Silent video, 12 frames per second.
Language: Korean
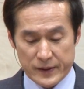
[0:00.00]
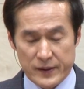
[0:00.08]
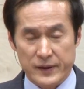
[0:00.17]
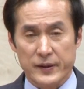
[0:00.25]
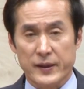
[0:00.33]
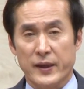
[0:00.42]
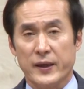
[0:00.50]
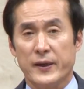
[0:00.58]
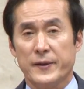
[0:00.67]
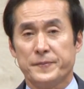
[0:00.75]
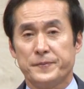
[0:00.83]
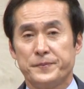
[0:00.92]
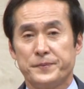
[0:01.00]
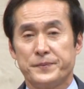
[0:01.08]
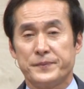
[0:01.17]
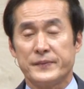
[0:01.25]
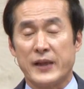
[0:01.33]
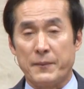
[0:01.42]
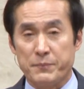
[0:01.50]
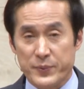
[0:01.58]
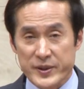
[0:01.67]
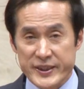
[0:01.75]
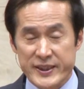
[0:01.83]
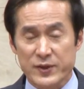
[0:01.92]
그런데
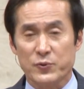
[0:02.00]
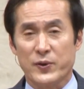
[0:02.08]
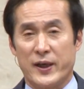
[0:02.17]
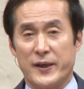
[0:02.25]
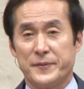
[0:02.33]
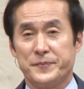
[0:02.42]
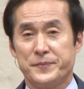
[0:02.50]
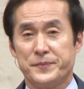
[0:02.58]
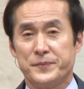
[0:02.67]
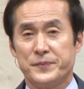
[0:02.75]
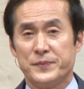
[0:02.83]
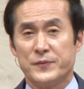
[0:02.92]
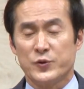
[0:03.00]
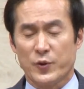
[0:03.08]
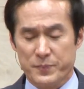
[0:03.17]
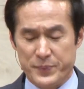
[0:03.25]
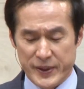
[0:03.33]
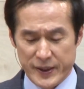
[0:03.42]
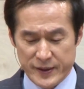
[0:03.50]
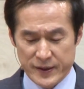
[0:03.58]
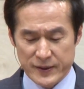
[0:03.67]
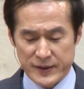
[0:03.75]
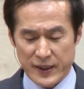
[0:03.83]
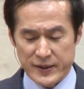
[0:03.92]
나쁜 친구나 좀
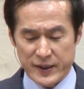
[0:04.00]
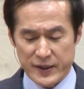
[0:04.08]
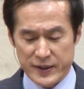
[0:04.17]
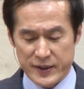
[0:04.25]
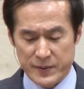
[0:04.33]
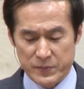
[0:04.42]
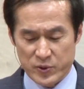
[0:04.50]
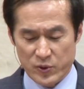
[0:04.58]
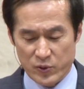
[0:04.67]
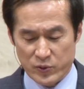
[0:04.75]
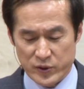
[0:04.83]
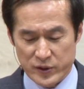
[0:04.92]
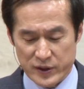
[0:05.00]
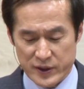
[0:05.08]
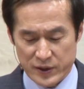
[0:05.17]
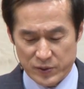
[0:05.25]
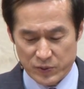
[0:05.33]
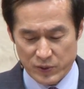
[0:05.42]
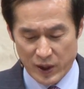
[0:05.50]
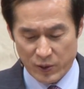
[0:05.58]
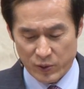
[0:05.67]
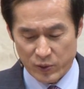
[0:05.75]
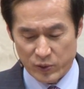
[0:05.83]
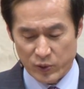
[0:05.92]
비정상적인 심술궂은
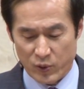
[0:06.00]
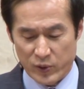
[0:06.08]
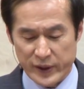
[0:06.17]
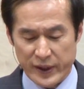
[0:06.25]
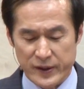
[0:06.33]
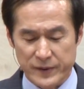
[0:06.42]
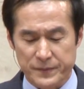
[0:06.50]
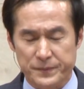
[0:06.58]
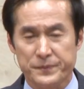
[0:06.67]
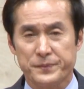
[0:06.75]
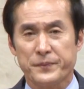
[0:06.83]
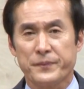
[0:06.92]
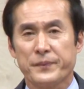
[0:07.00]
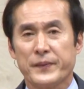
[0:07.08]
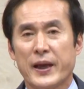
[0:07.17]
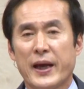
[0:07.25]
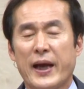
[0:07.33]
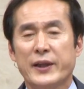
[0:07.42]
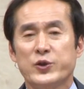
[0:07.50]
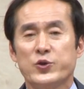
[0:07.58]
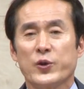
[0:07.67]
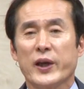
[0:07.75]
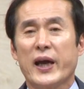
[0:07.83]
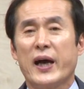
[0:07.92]
친구하고 놀 때는
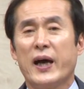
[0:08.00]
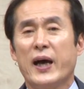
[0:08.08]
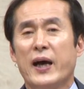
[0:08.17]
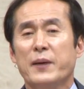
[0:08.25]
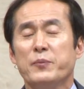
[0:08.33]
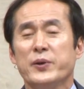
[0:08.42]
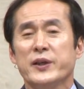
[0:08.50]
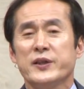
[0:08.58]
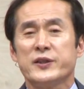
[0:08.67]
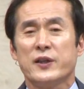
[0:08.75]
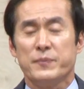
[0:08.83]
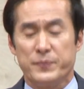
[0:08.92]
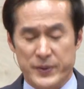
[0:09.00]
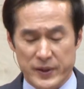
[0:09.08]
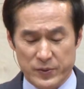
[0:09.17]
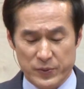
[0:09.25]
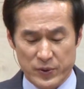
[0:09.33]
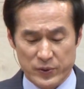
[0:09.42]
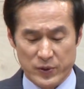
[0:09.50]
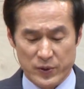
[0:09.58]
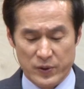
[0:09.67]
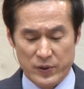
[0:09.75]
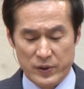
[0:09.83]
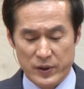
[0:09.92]
한쪽이 아무리 슬피
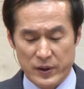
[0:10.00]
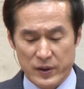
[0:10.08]
울어도